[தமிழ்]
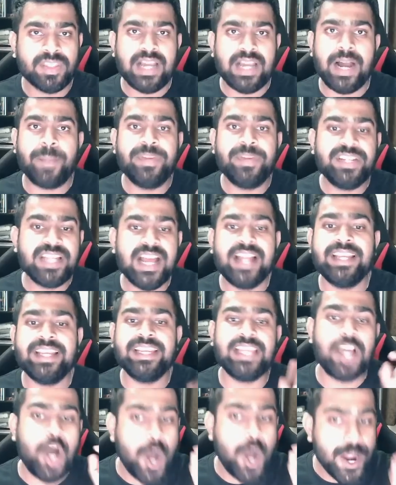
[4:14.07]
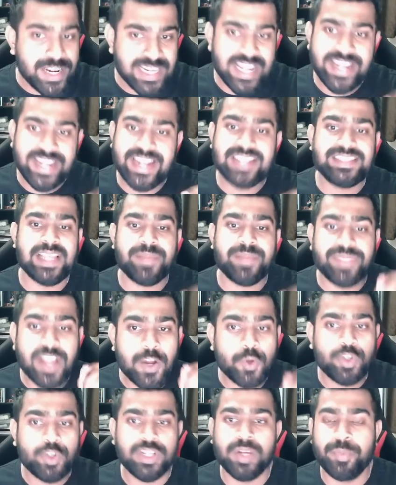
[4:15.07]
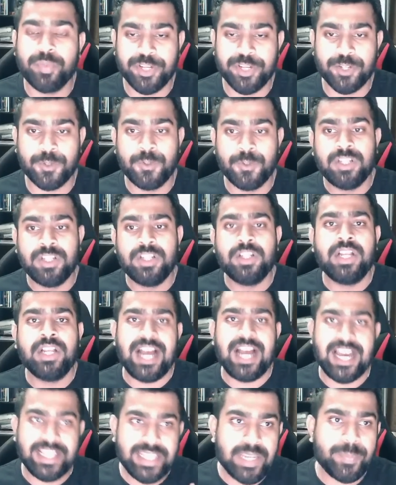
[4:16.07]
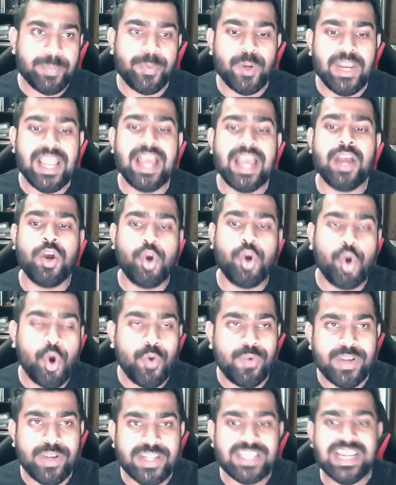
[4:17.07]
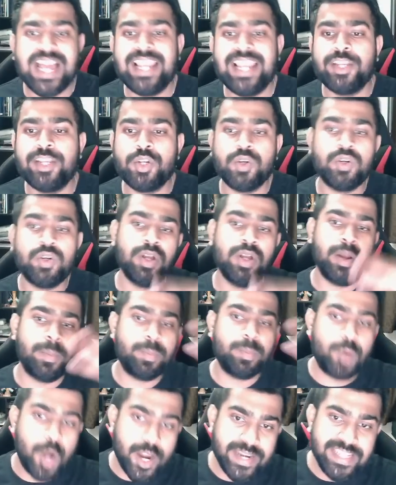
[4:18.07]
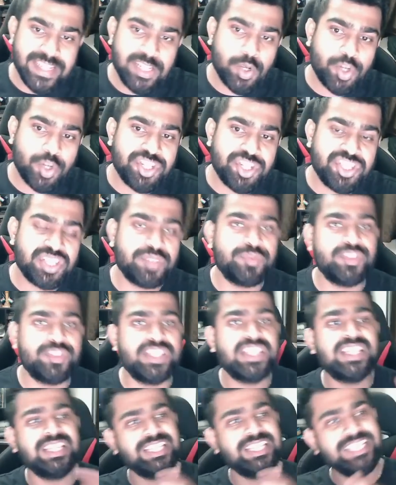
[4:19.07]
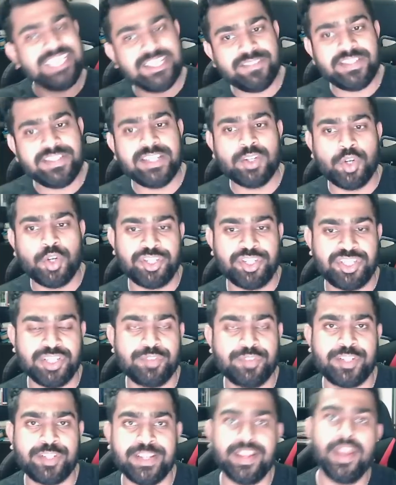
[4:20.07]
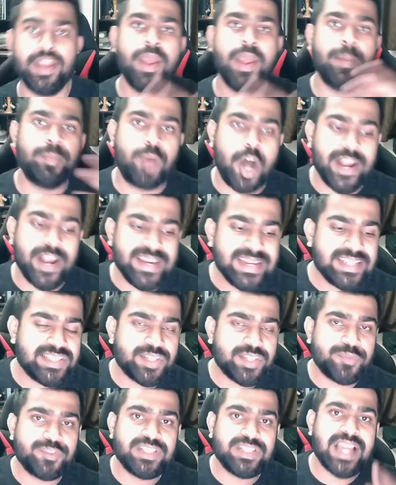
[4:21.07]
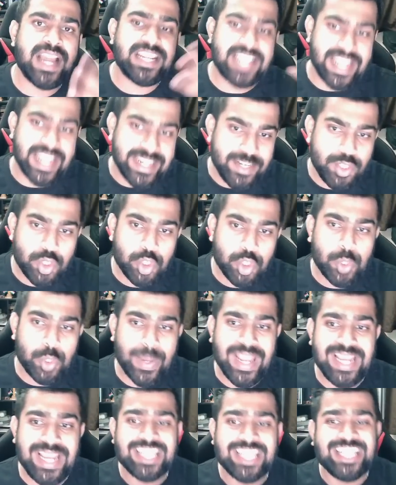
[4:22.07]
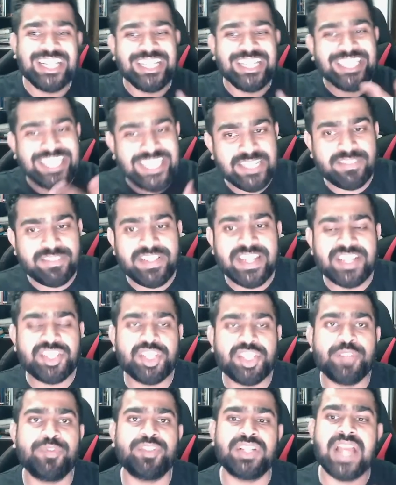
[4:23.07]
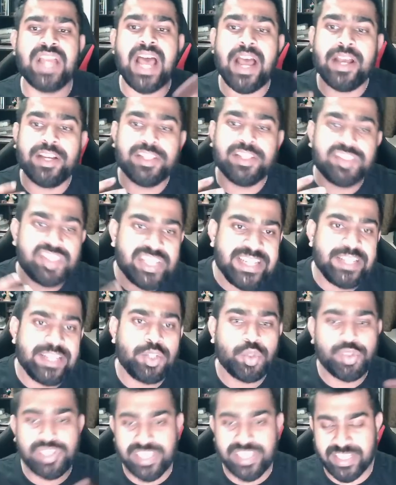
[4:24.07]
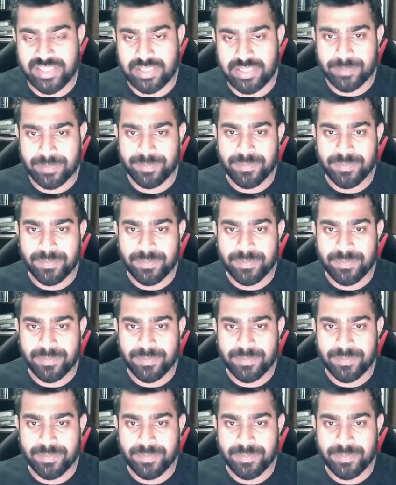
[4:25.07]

அப்படின்னா நீங்க ஆன்லைன் எக்ஸாம் தான் கொடுக்க முடியும் அதே போல ஒவ்வொரு நாளைக்கும் மார்னிங் ஒரு ஷிஃப்ட் ஈவினிங் ஒரு ஷிஃப்ட் மார்னிங் ஷிஃப்ட்னா நைன் டு டுவெல் ஈவினிங் ஷிஃப்ட்னா த்ரீ டு சிக்ஸ்